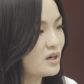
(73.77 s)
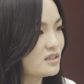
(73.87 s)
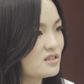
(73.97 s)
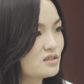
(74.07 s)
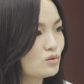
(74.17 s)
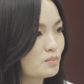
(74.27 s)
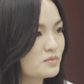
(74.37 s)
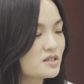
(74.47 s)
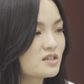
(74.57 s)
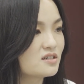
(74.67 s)
不然其实我们
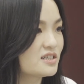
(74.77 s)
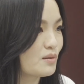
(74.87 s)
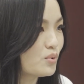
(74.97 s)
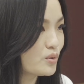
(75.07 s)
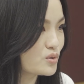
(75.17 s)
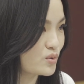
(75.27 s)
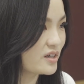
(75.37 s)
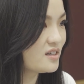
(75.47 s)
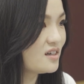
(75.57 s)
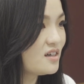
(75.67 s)
这些人讲破
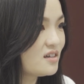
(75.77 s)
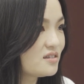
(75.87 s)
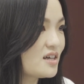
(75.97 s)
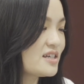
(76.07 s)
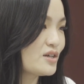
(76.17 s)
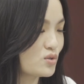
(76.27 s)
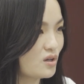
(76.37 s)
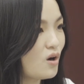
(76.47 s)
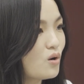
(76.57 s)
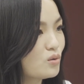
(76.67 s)
嘴，大家也觉得
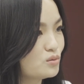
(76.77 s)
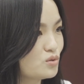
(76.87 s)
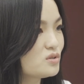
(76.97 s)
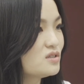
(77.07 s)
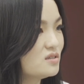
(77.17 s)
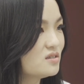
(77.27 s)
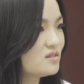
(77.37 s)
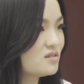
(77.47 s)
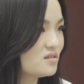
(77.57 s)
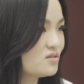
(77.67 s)
哦，就是
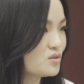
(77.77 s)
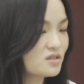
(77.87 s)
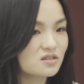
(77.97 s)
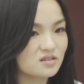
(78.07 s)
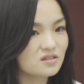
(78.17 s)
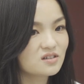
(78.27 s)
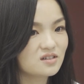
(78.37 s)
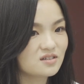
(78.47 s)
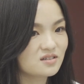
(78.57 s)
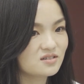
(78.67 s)
就是
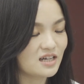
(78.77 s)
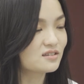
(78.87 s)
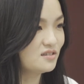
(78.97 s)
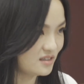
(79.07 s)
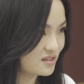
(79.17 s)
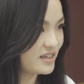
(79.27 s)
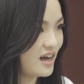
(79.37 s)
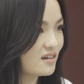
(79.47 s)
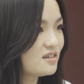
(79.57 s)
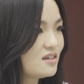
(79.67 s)
讲的那样。